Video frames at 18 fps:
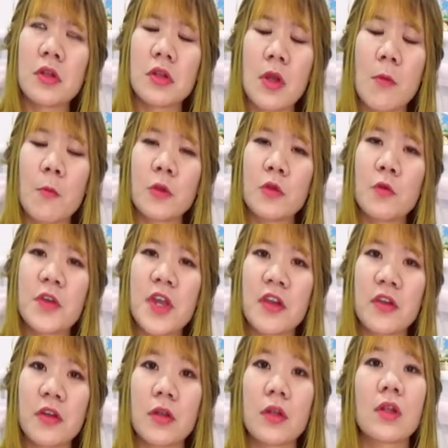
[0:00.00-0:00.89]
คำว่าตู้
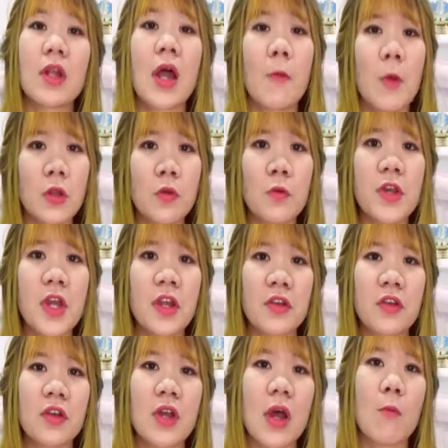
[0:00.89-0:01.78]
เย็นคำว่าตู้เย็น
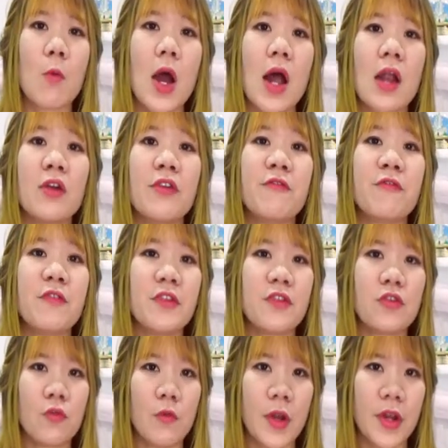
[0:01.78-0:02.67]
คือคำว่า
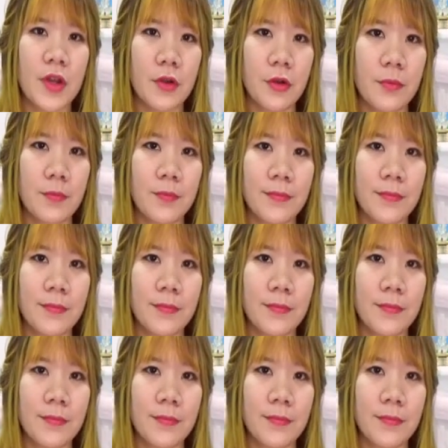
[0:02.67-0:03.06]
refrigerator